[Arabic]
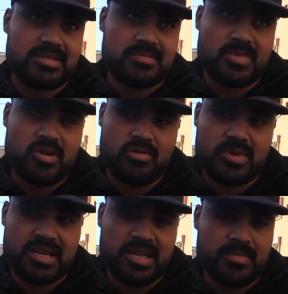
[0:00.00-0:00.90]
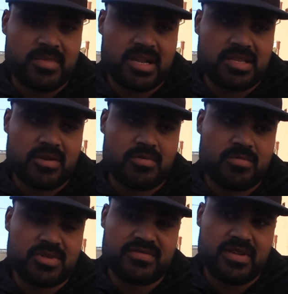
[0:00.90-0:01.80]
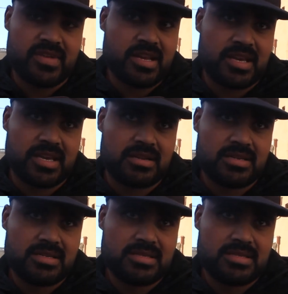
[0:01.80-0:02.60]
المرحوم كان عمر عمرها دار وما شفنا فيها الخير